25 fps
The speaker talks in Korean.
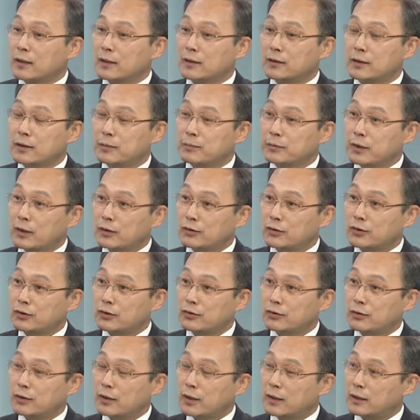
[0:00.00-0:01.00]
심장
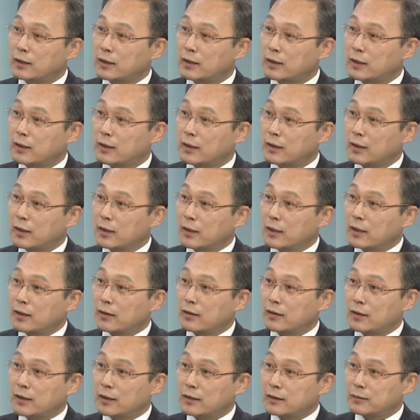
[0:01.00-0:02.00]
수술을 할때
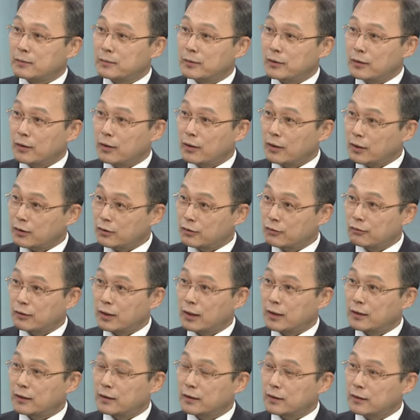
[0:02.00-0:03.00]
여러 가지 뭐
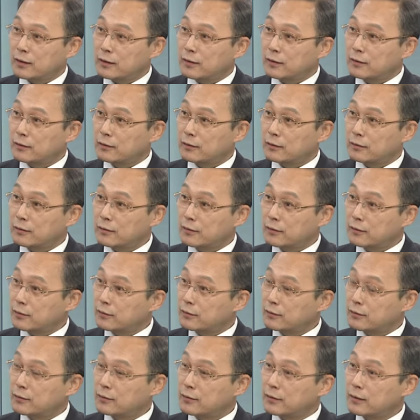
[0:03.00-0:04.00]
혈액순환 이런
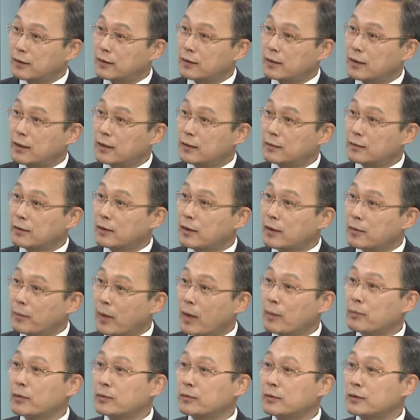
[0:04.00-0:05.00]
것들에 대한
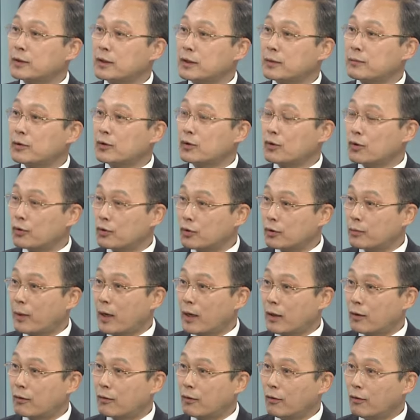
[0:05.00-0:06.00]
방법들을 이미 교육을
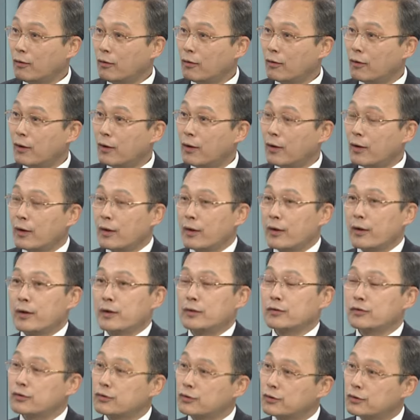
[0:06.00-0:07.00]
받고 예, 예. 어,
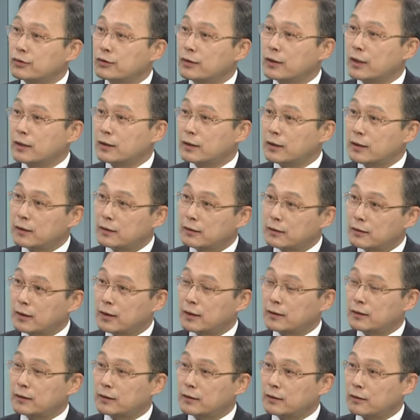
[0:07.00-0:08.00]
수술을 할 때
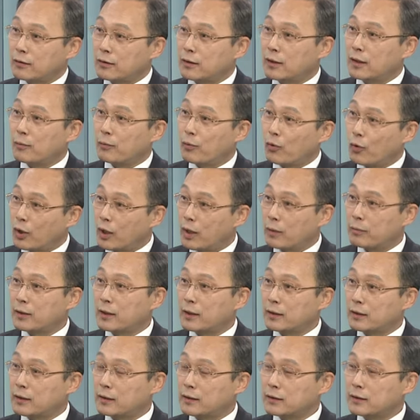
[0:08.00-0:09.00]
일정한 역할, 봉합을
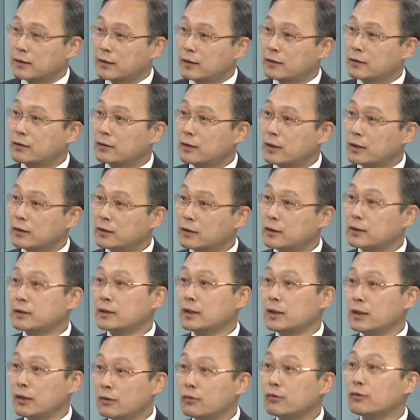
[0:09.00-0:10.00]
한다든지 이런 역할을
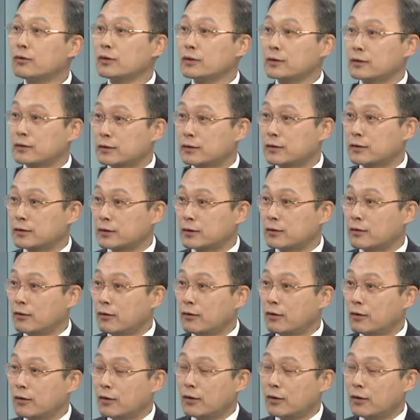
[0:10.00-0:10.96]
실제 해오고 있는 것이고